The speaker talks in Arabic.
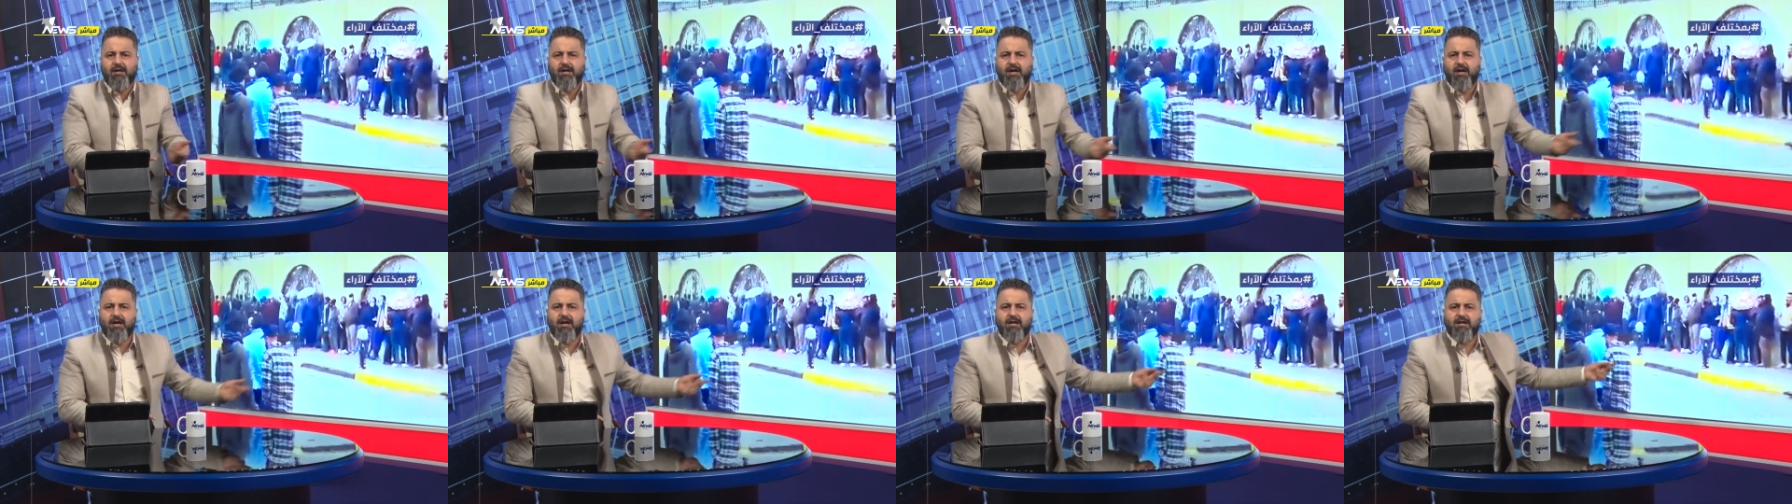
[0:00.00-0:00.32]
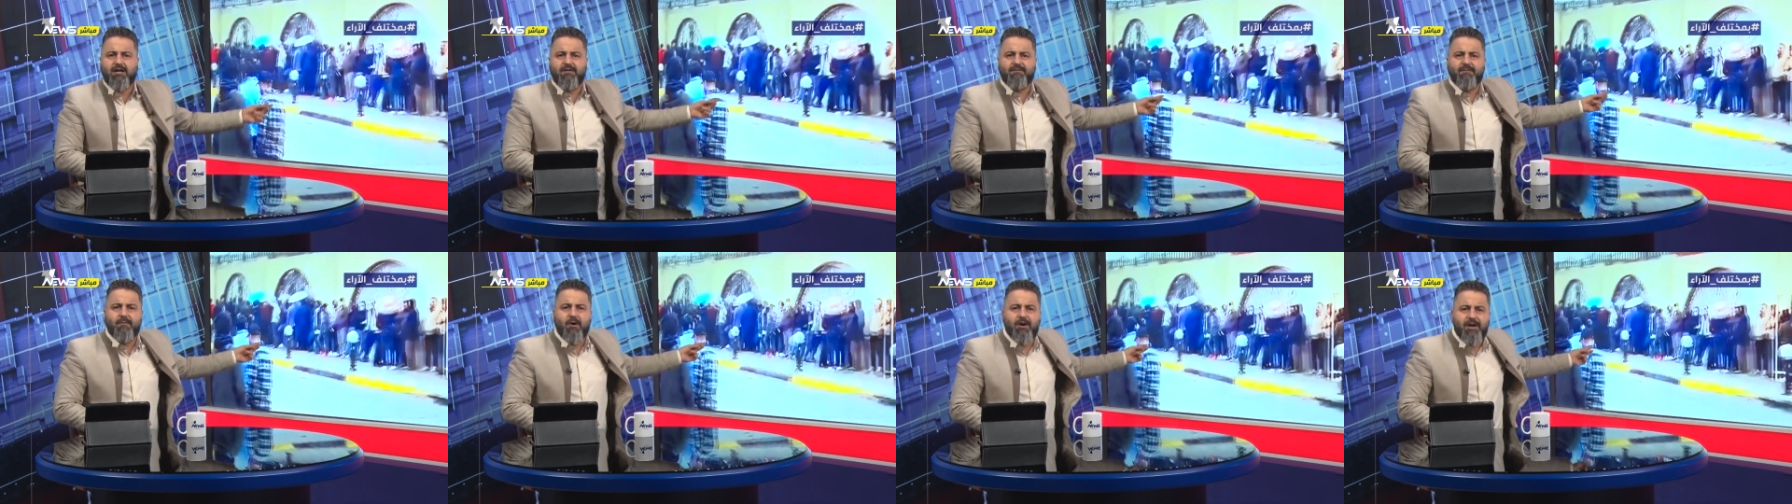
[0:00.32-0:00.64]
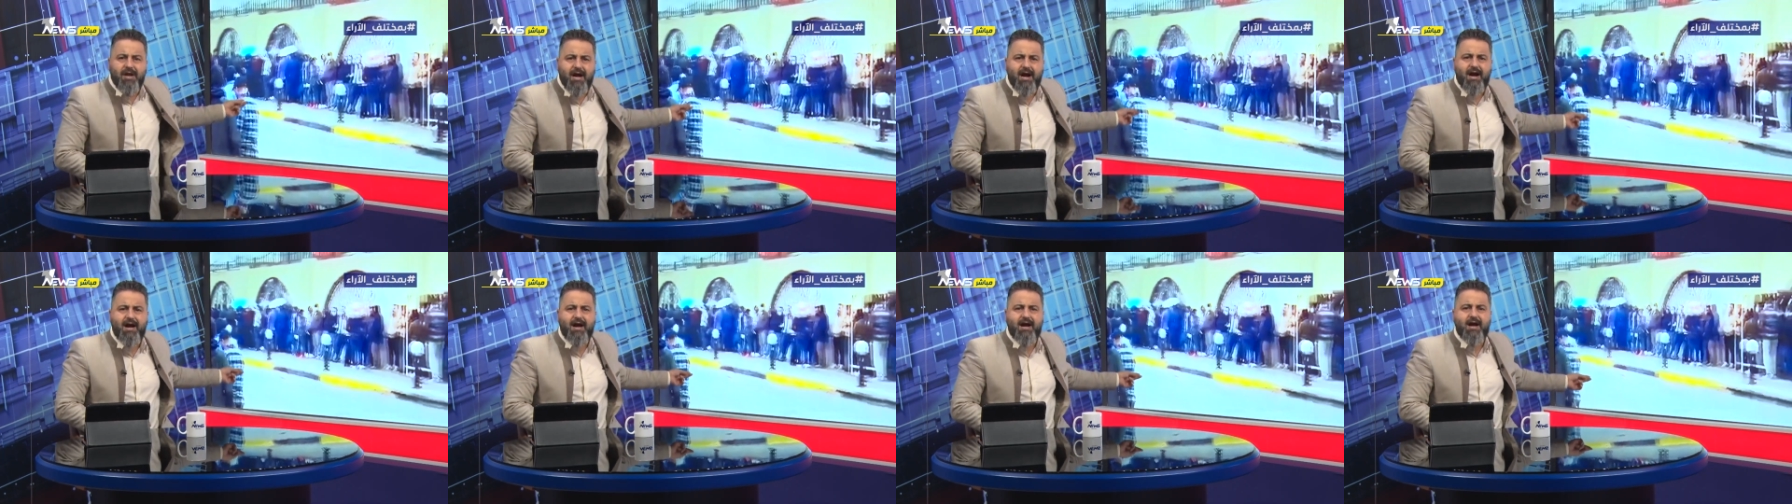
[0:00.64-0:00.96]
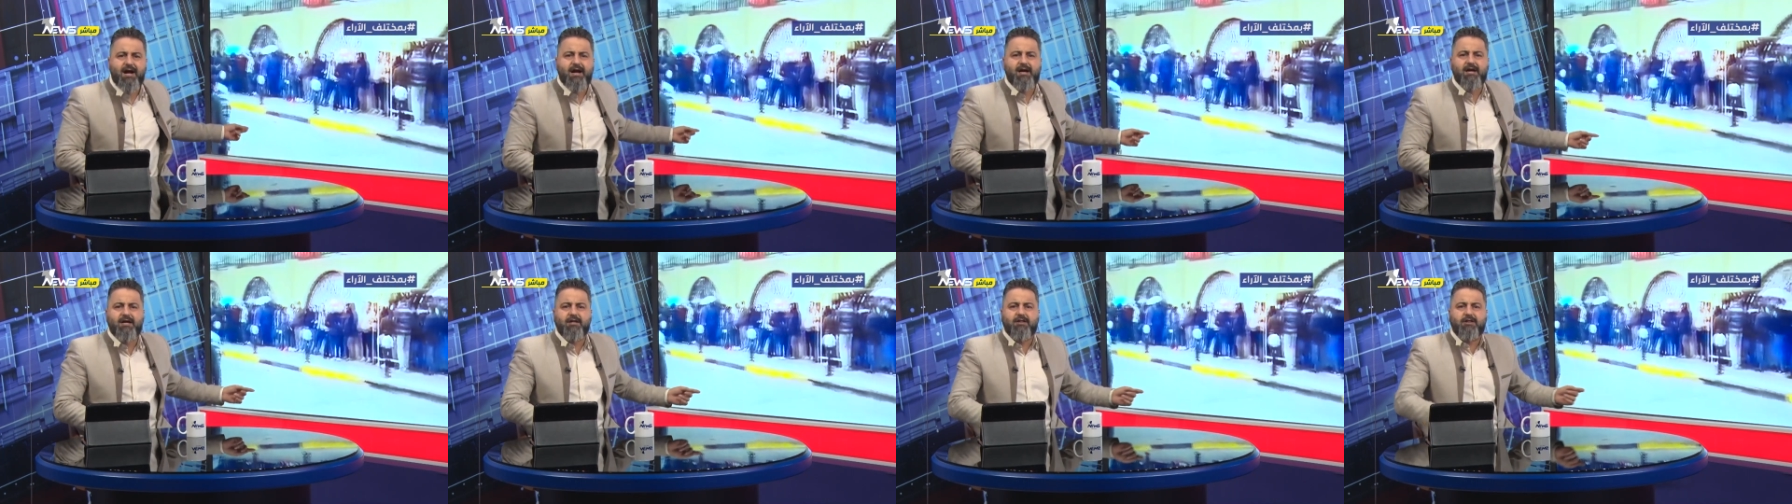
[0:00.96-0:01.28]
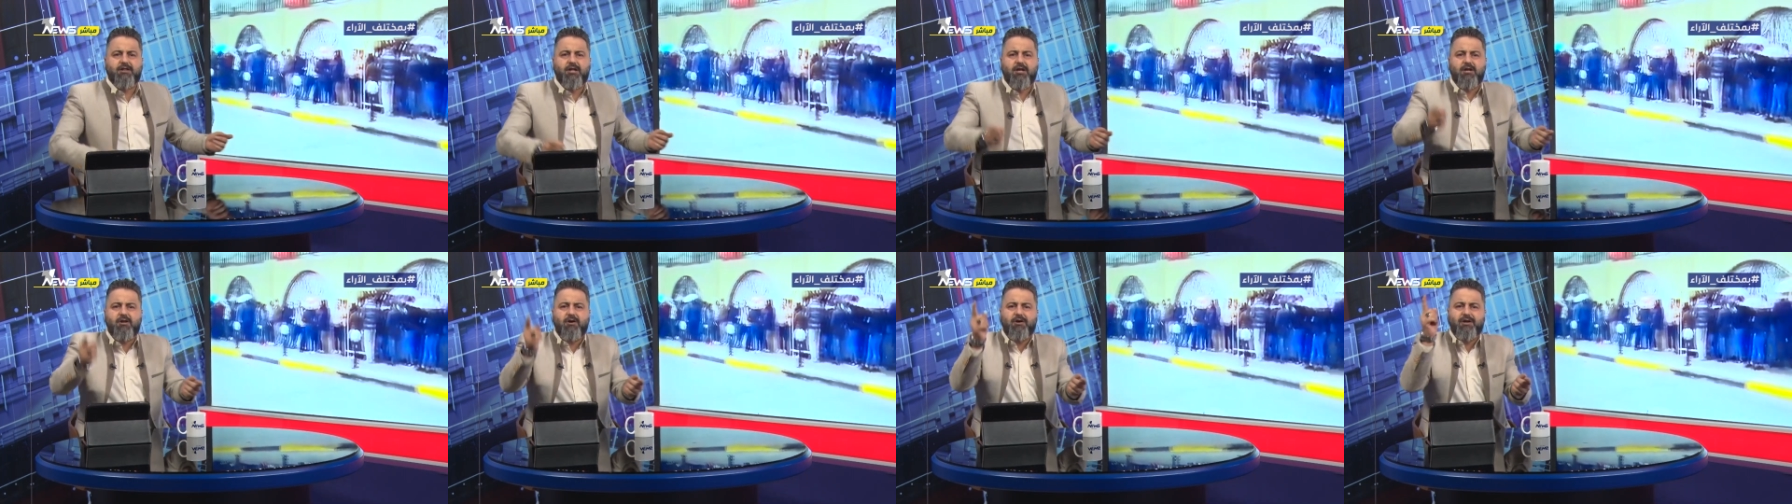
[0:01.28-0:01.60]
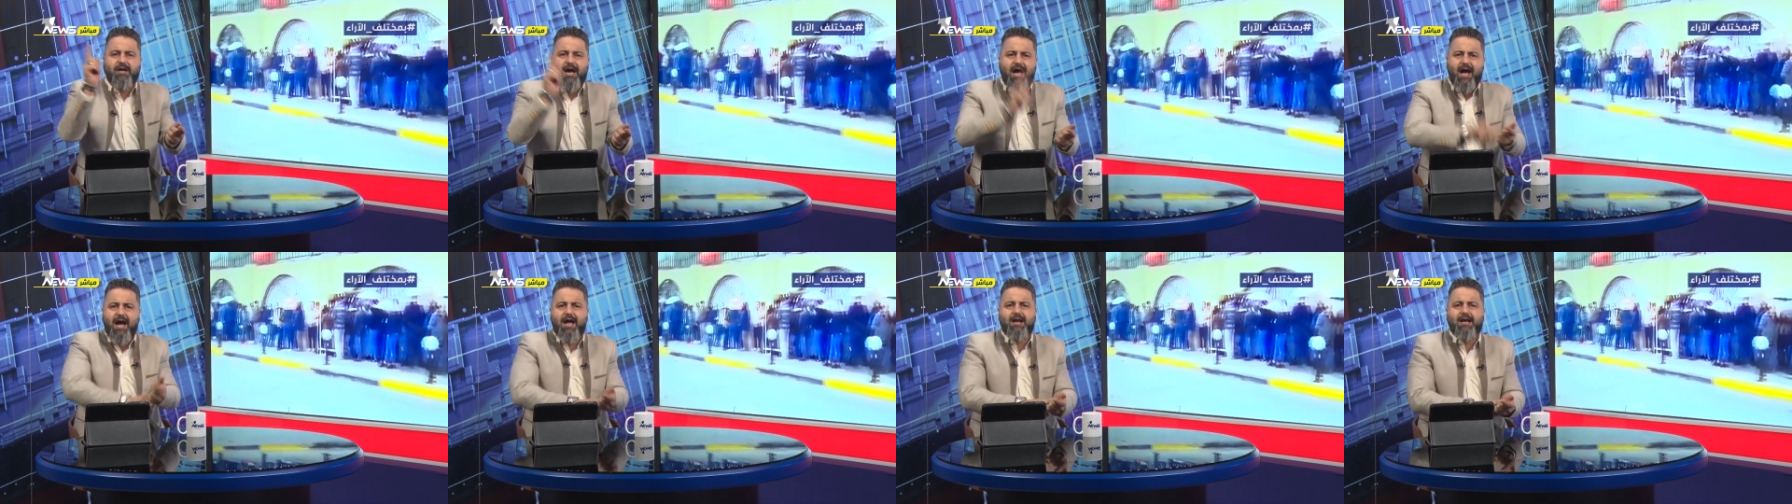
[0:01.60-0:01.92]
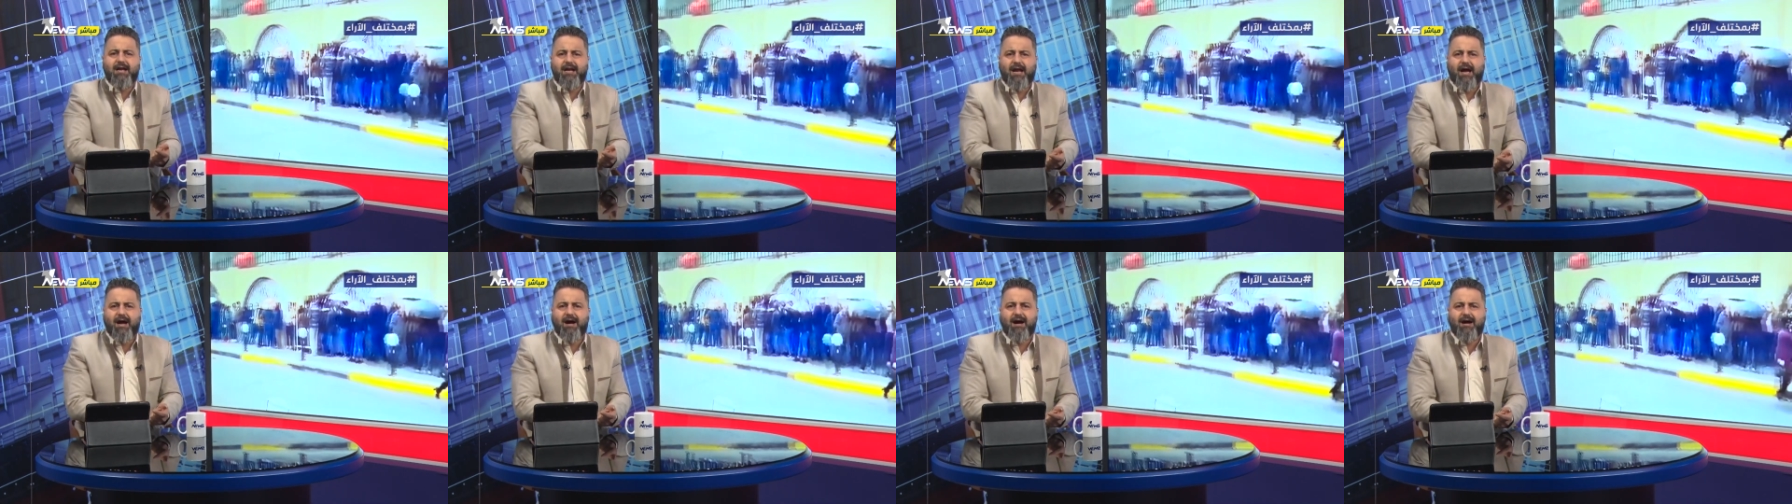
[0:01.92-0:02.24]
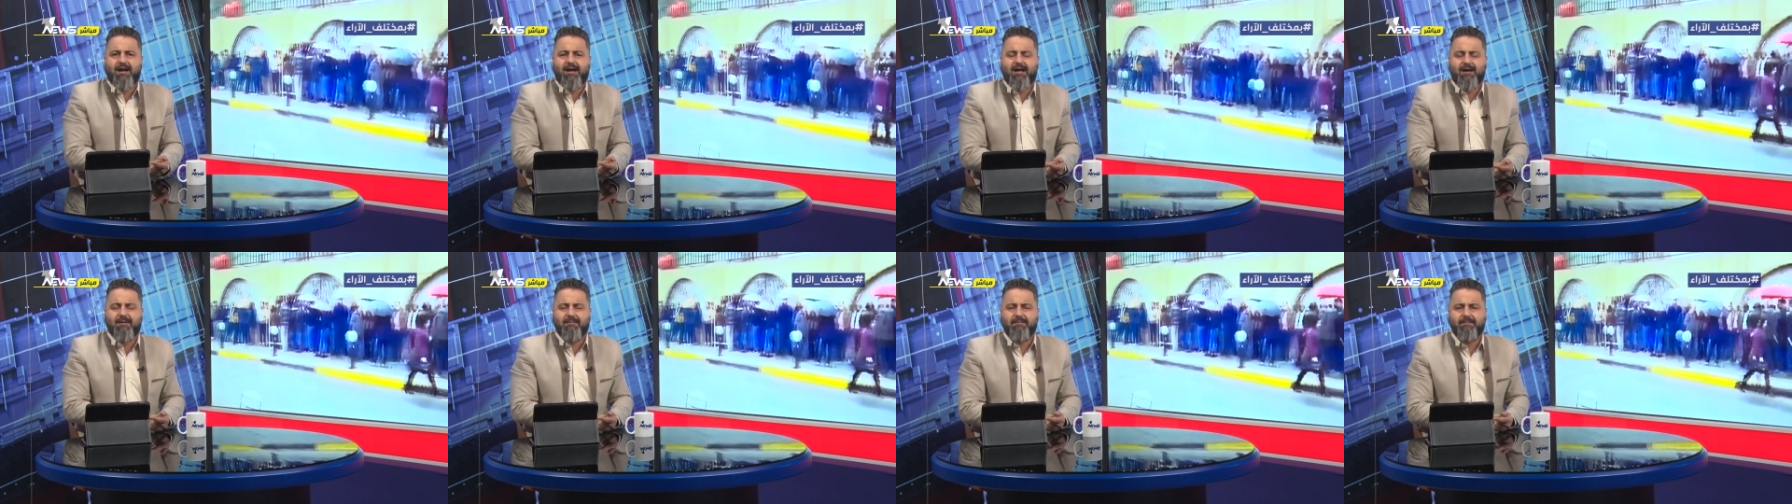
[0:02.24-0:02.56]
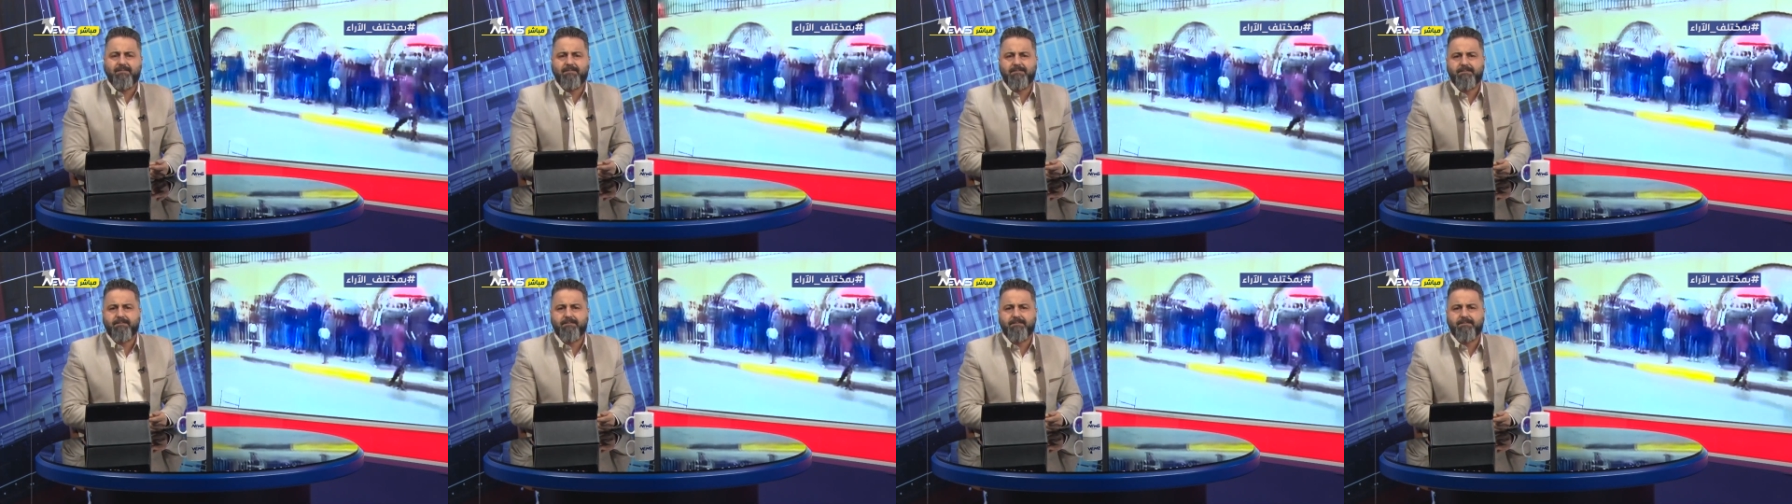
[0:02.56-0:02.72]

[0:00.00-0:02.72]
المنحة تذلون أهل العالم